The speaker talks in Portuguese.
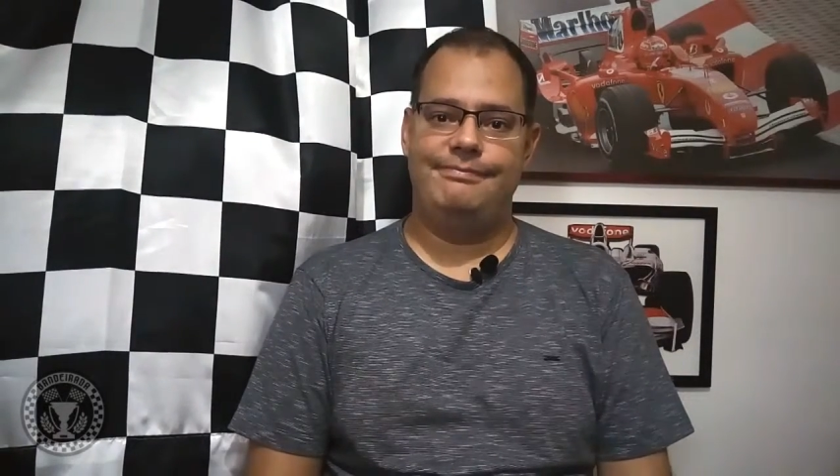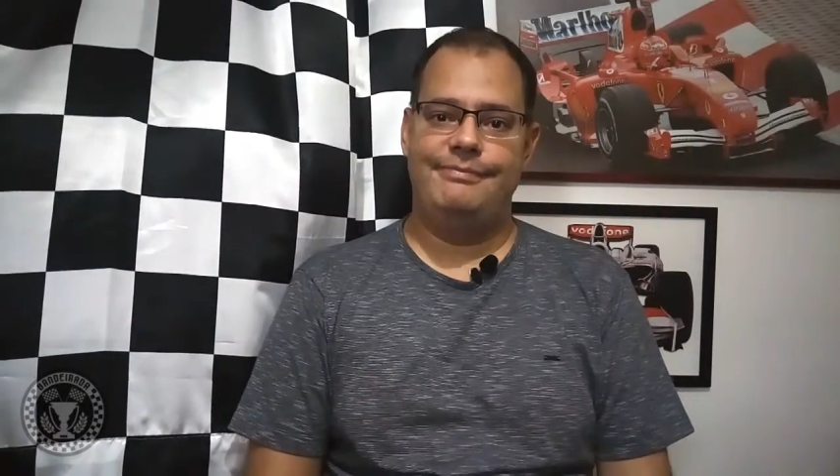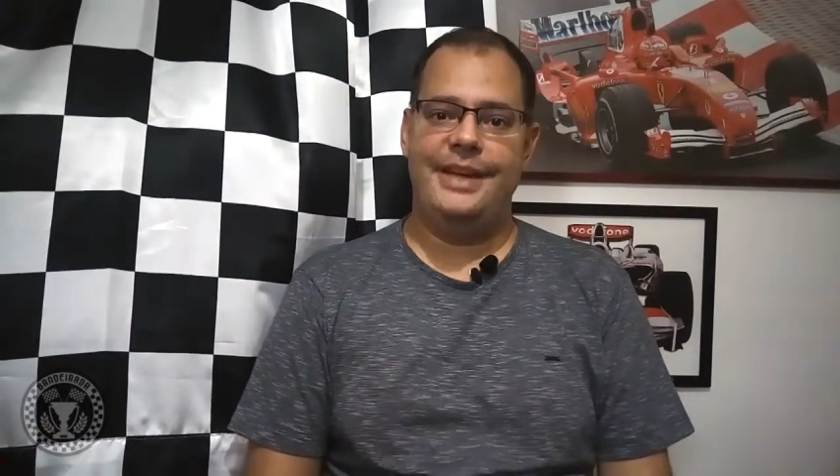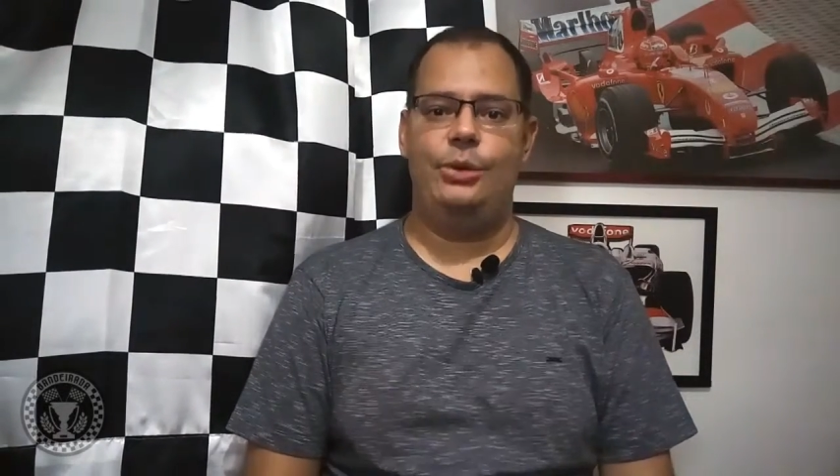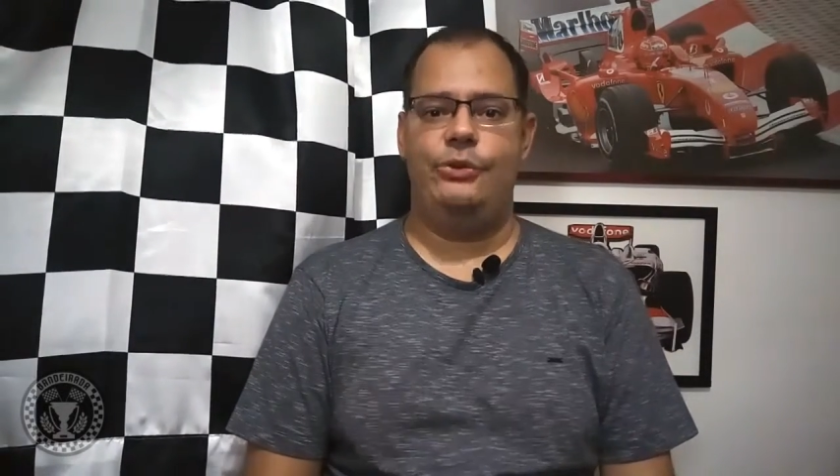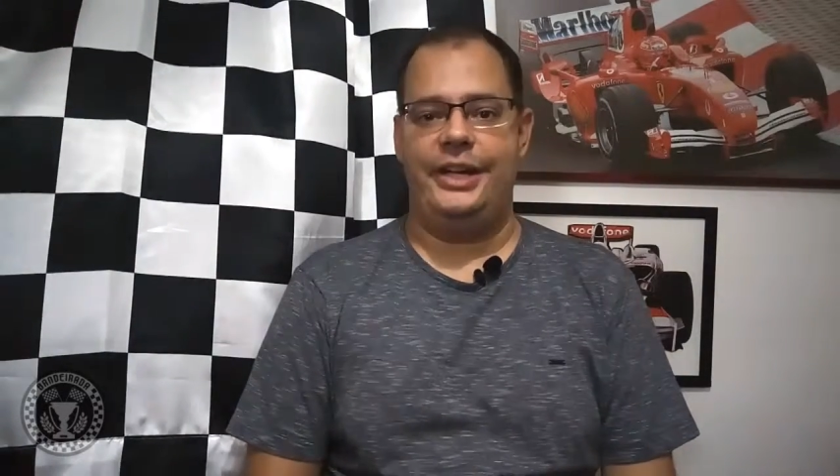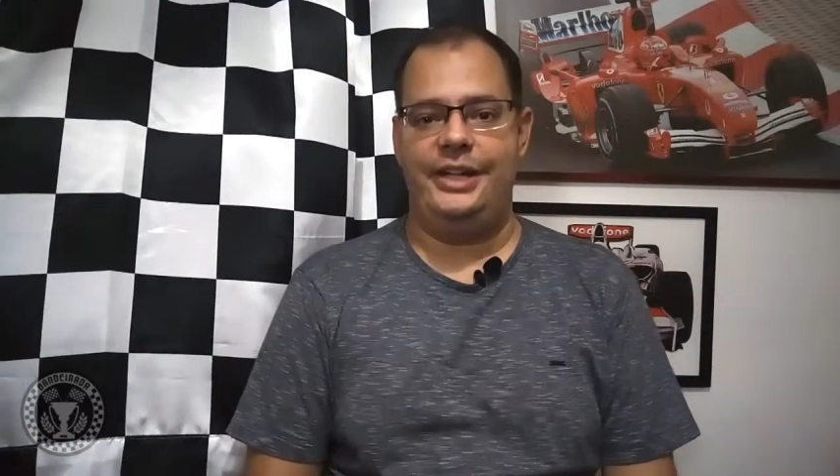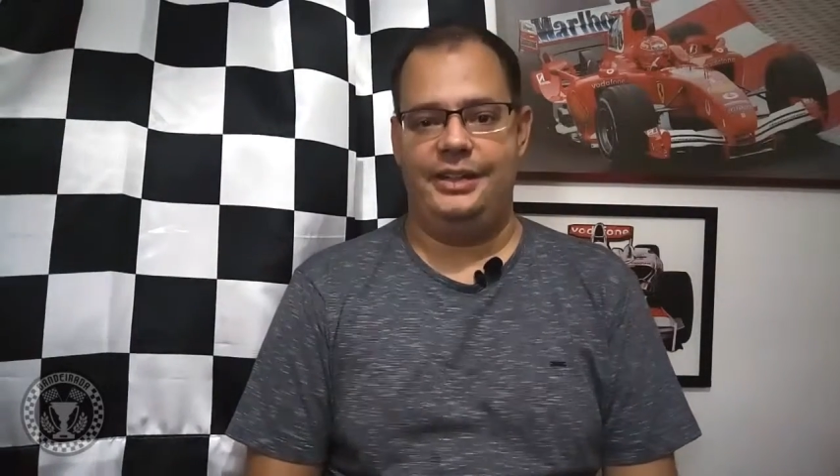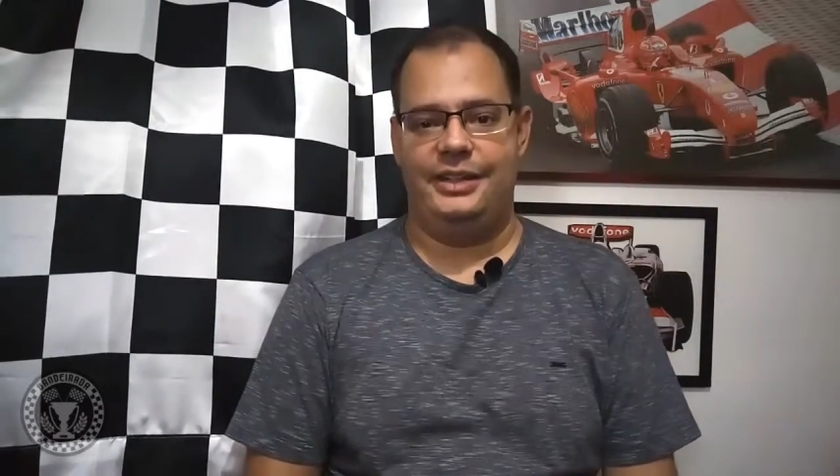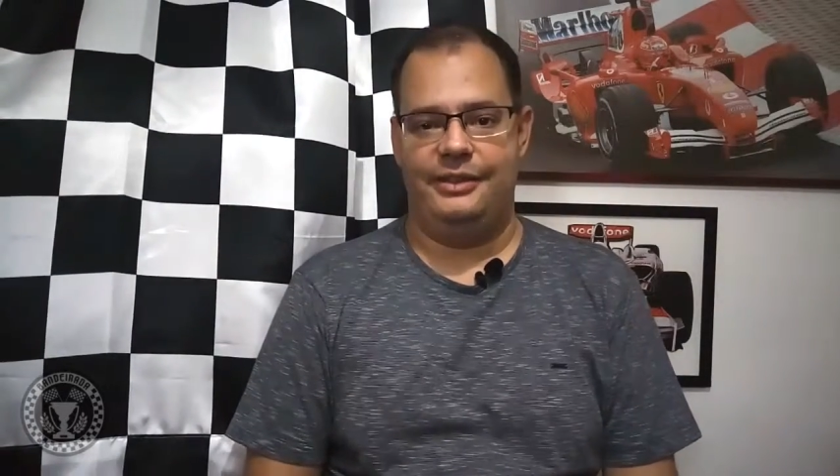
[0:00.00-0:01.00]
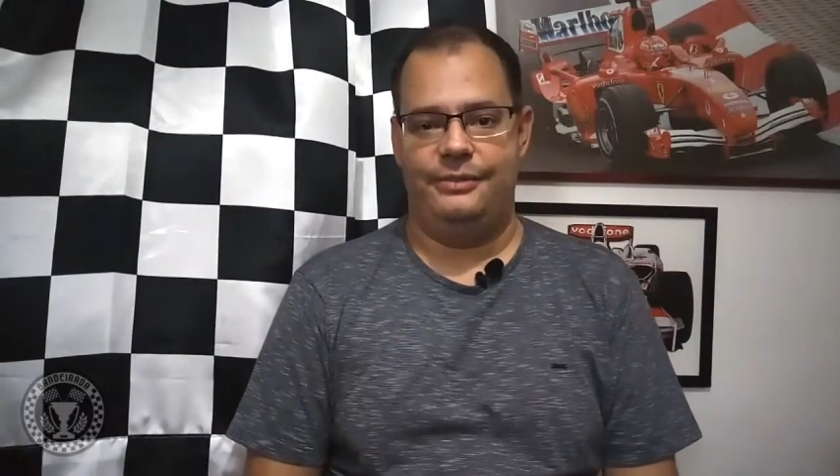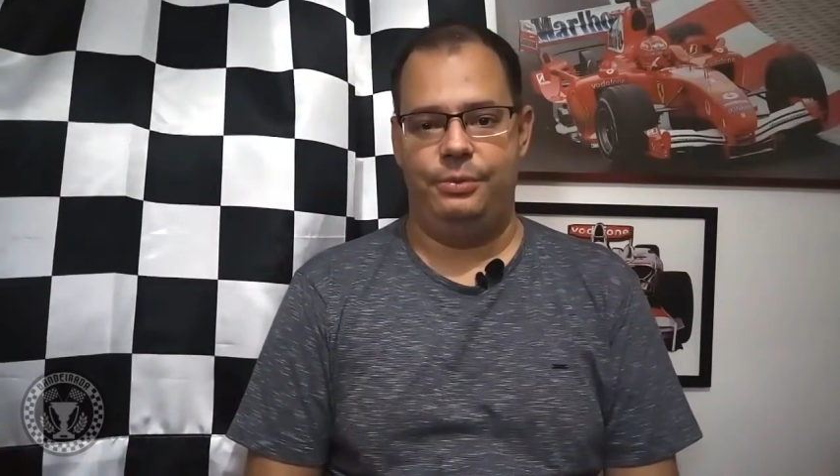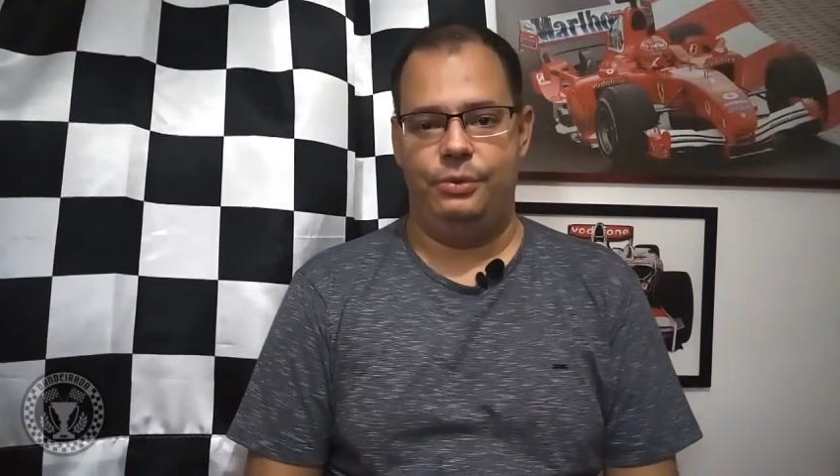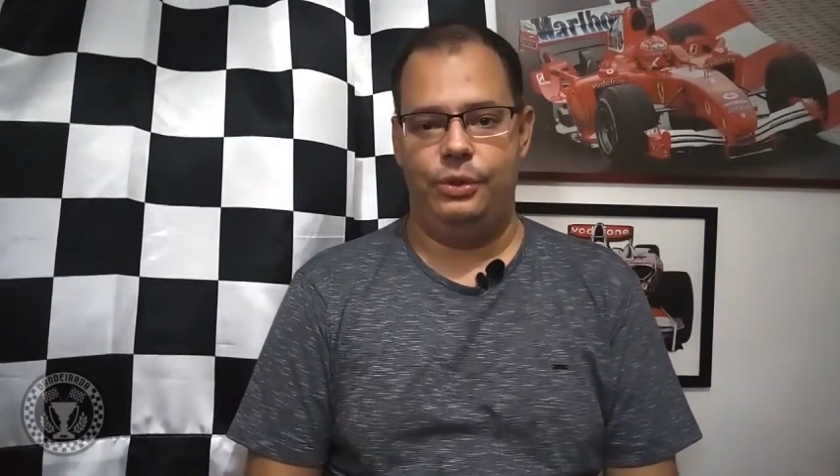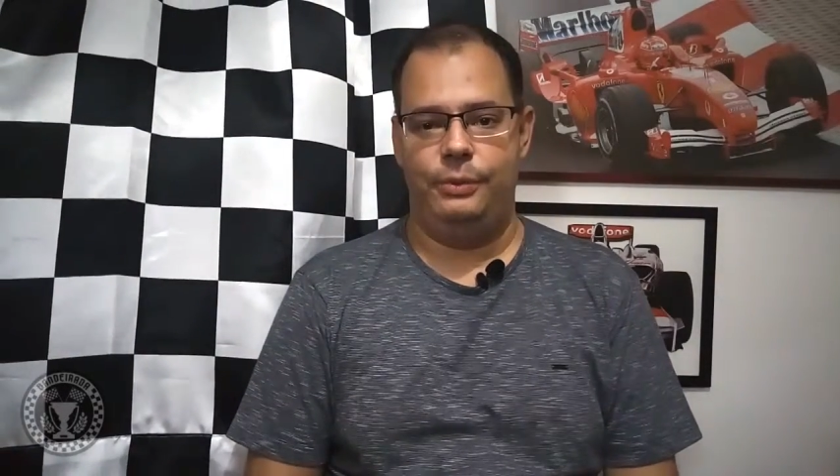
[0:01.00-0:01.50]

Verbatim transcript: menos ainda, o